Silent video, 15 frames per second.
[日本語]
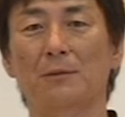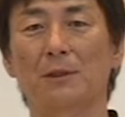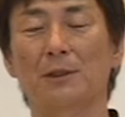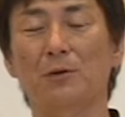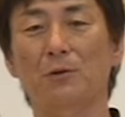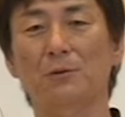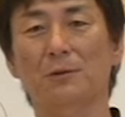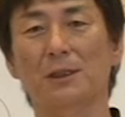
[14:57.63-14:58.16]
で
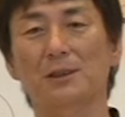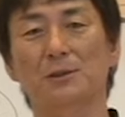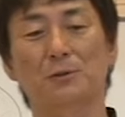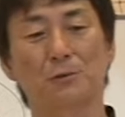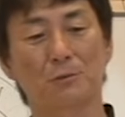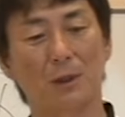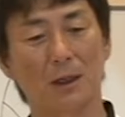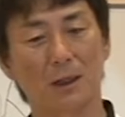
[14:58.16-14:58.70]
今日の練
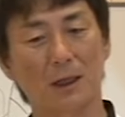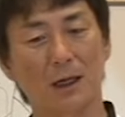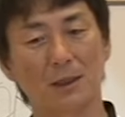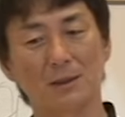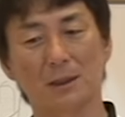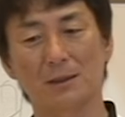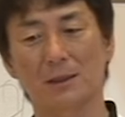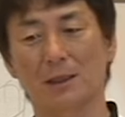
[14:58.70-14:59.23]
習は
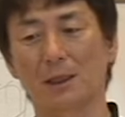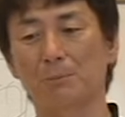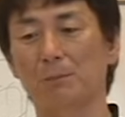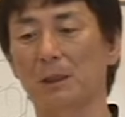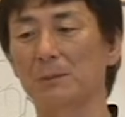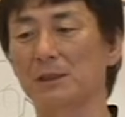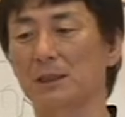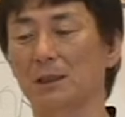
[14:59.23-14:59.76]
改善点がいっ
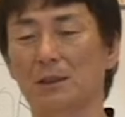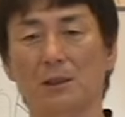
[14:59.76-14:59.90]
ぱい見つかっ